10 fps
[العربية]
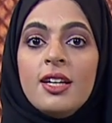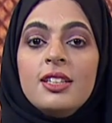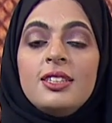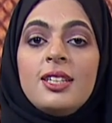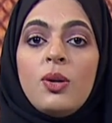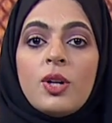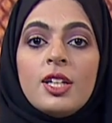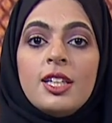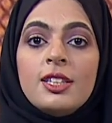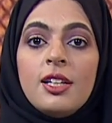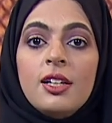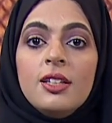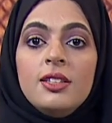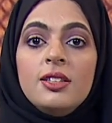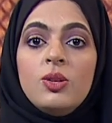استوردت
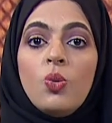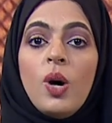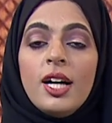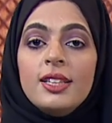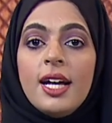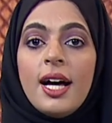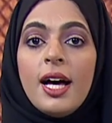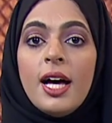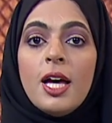الهند وحدها